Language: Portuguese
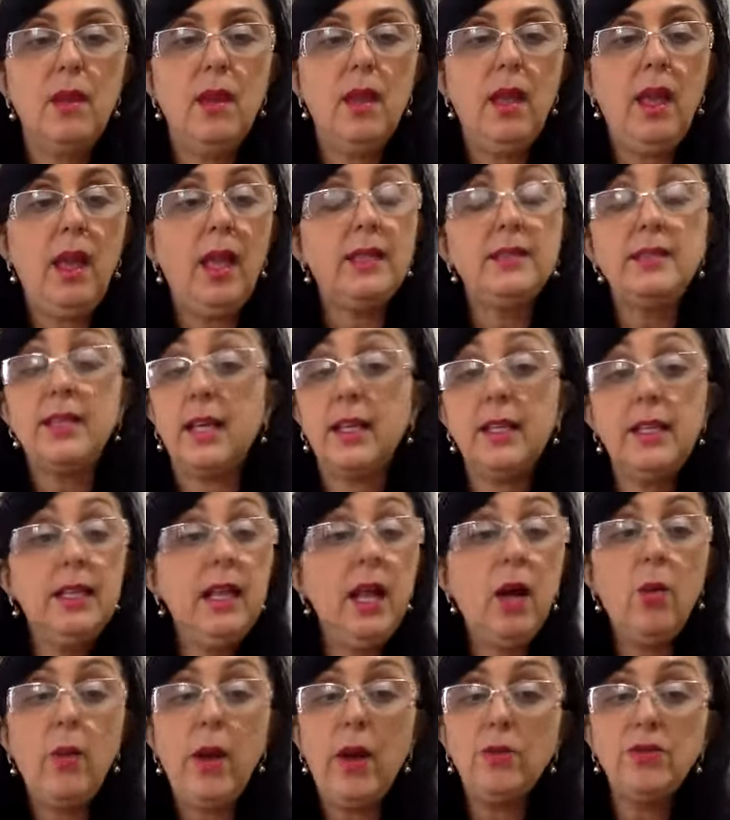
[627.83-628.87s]
Esse aqui
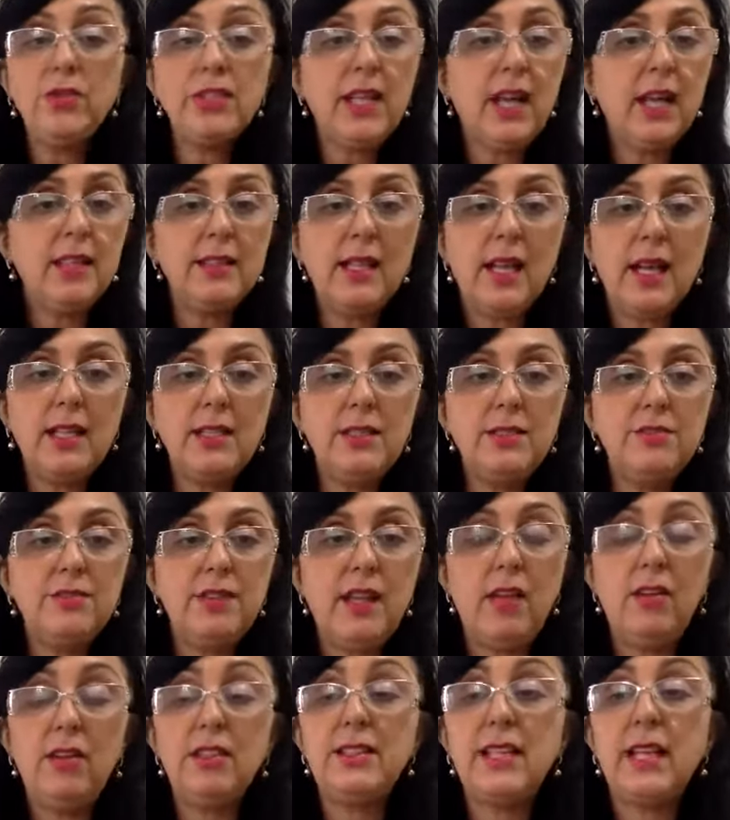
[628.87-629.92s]
não é o de canela de
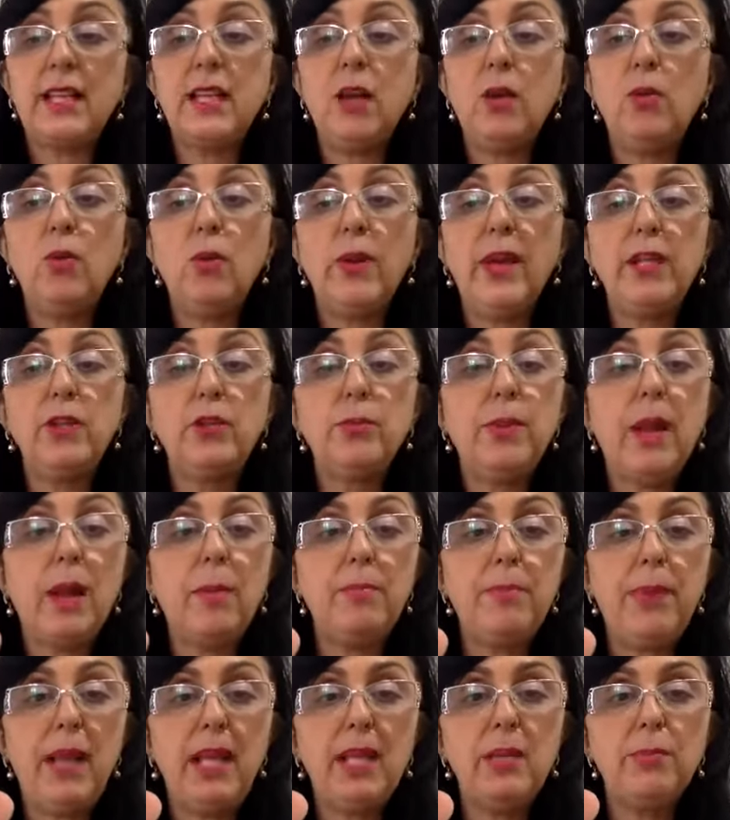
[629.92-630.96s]
velho, esse aqui é um gueto para a
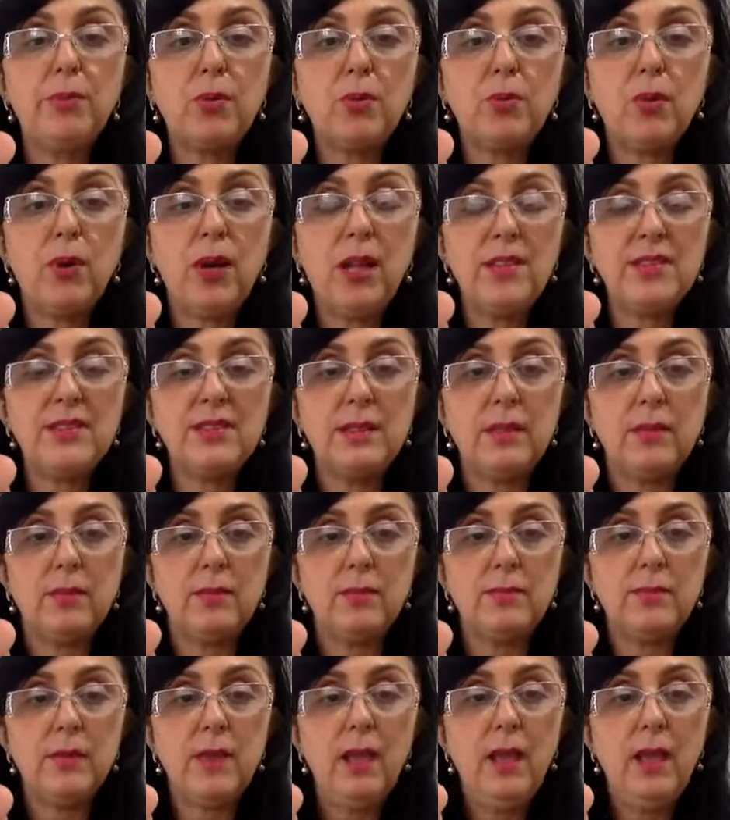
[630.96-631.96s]
pele e para o coração.